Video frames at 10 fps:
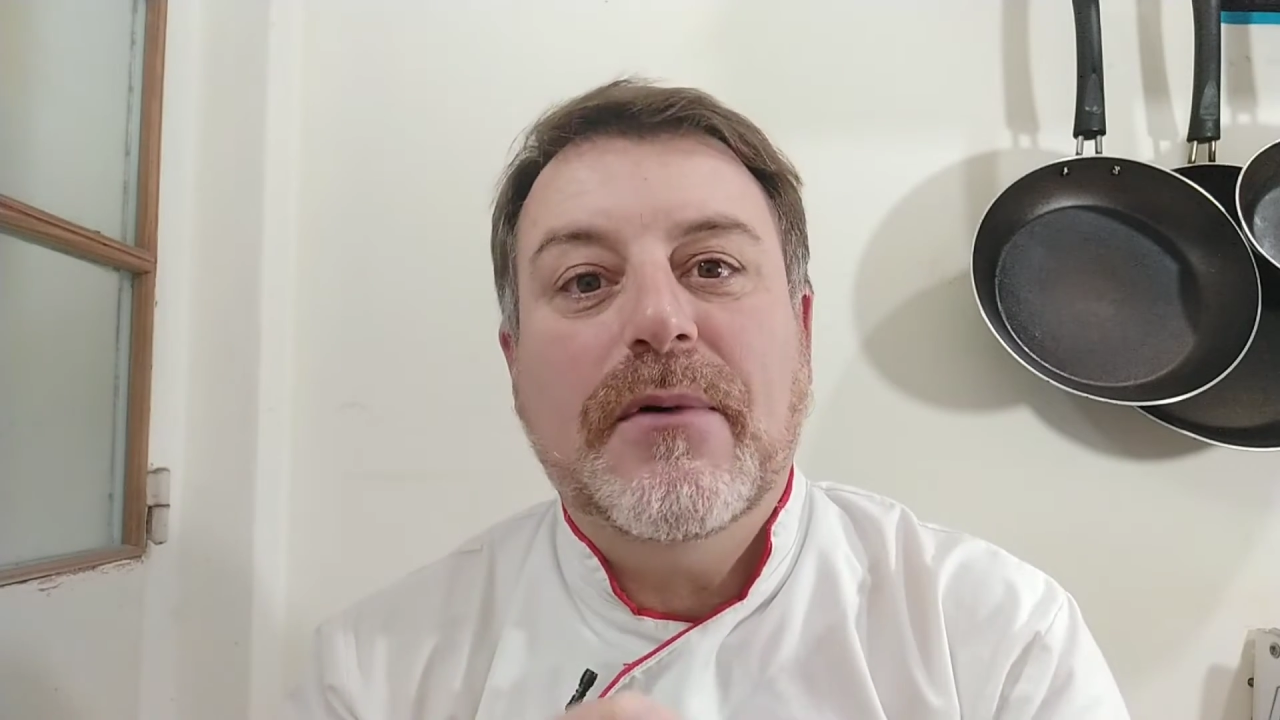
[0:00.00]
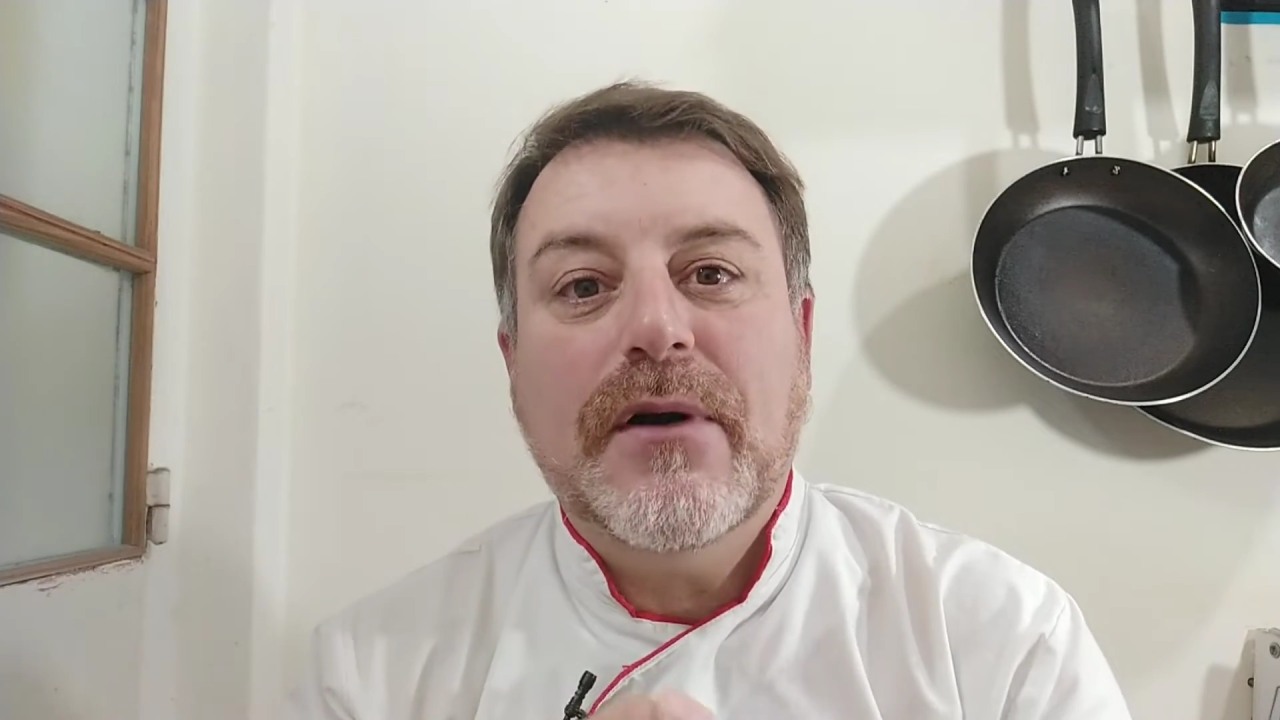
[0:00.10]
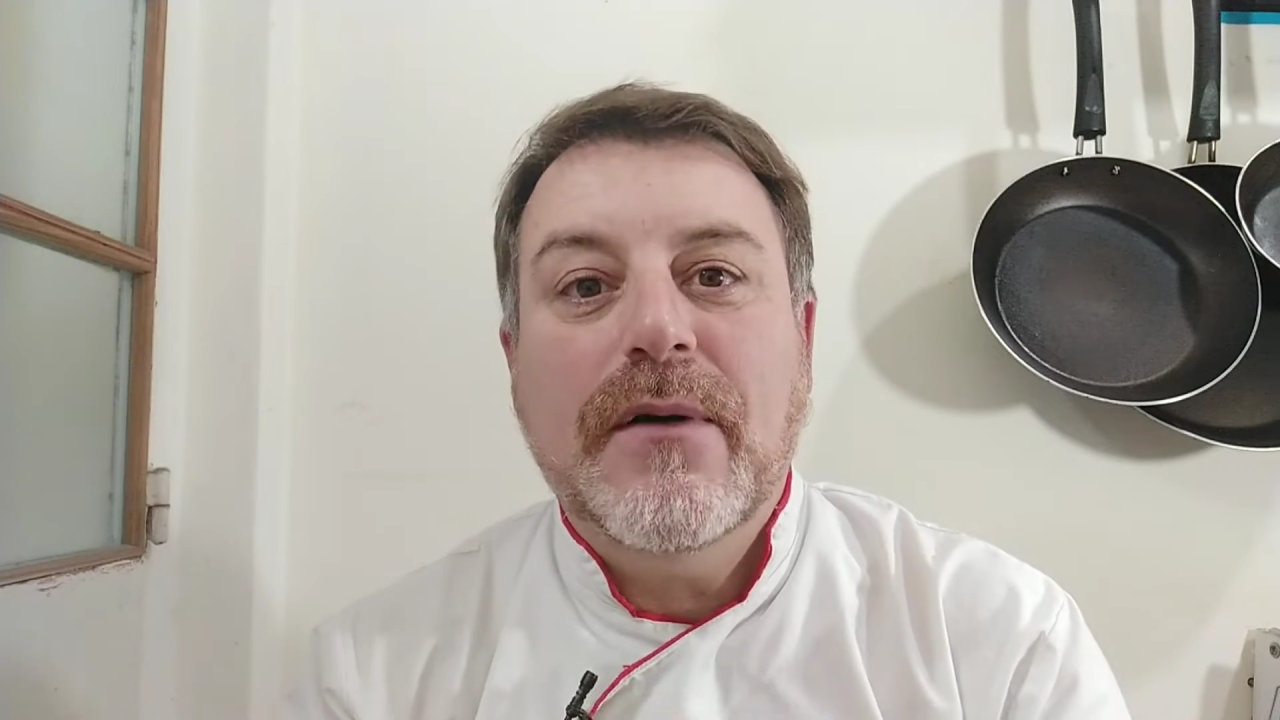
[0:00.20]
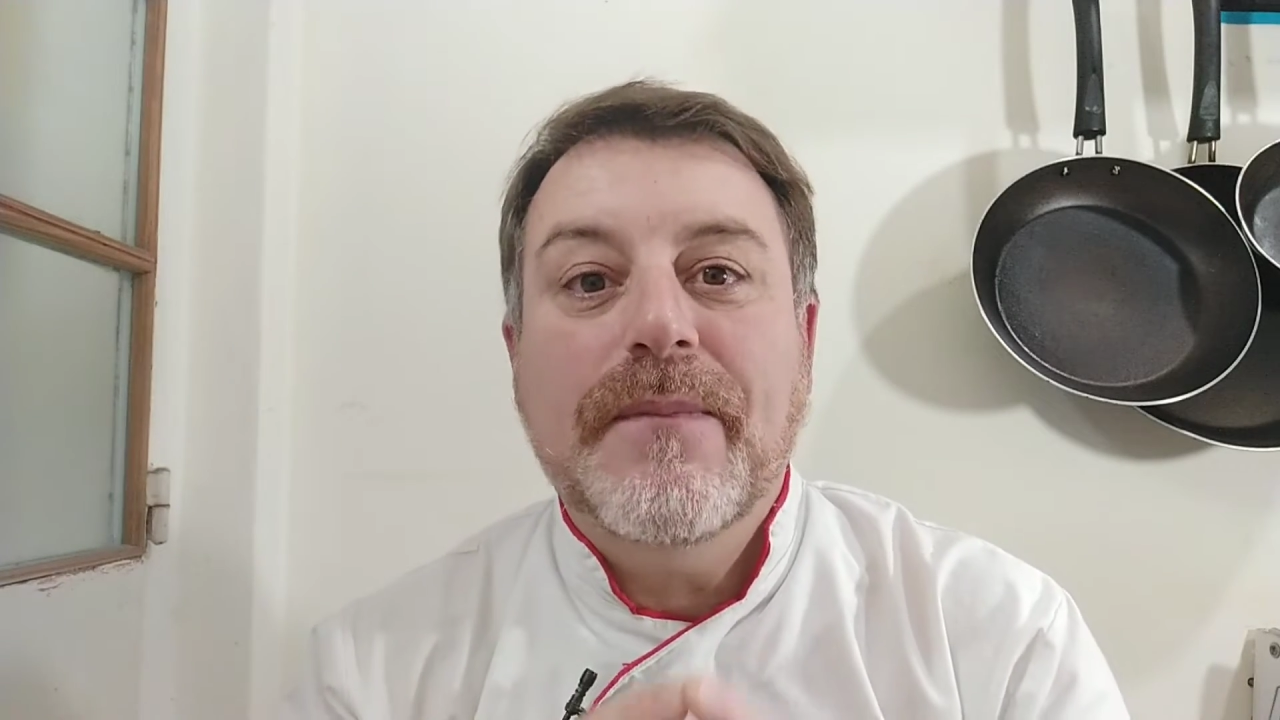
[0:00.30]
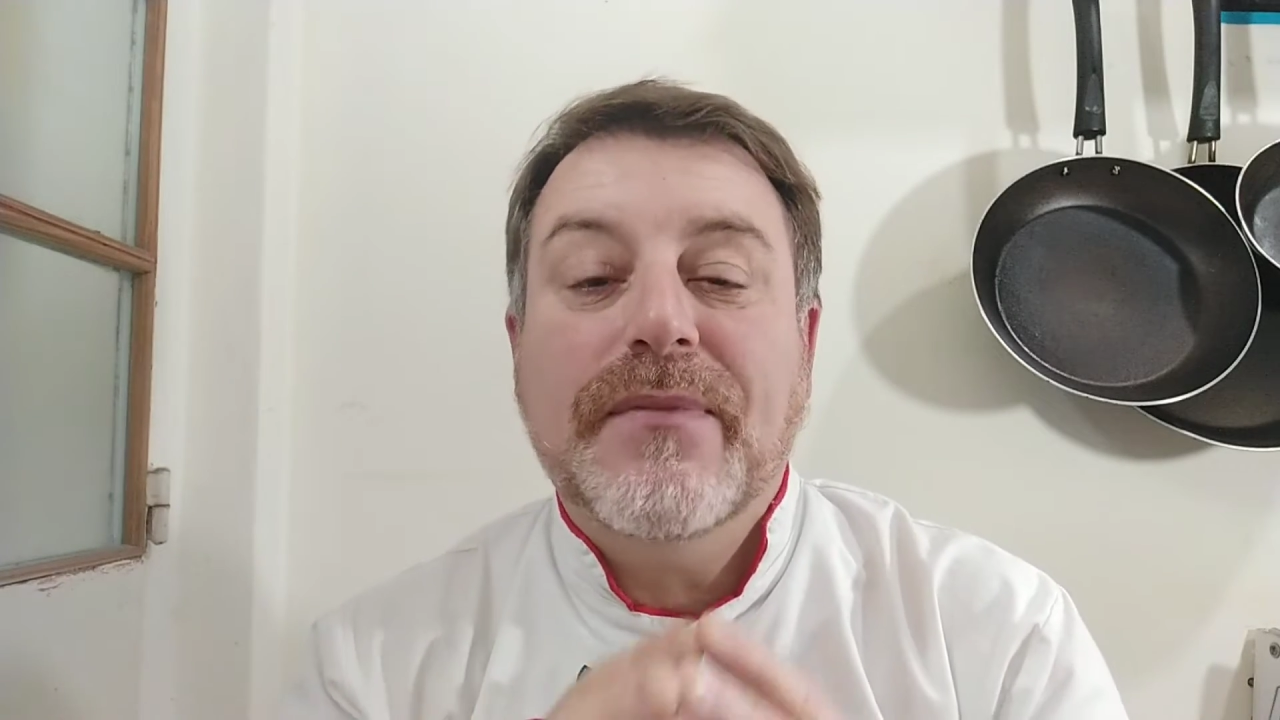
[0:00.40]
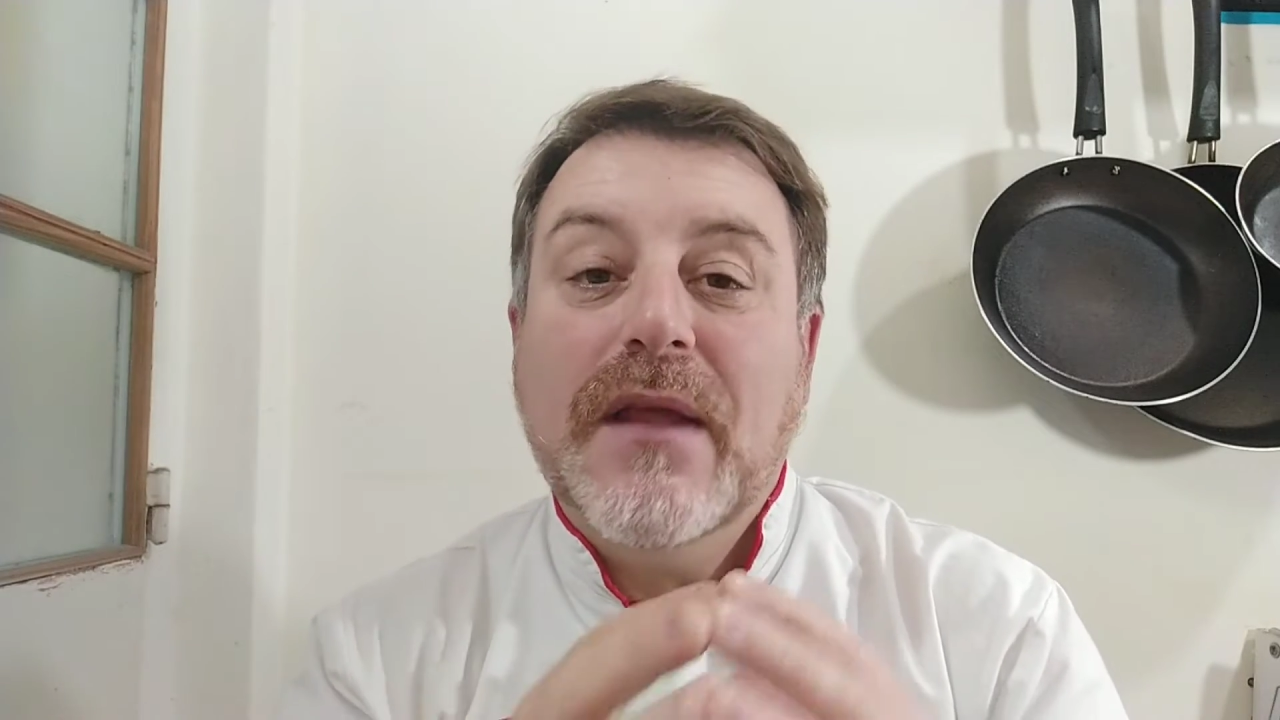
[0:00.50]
por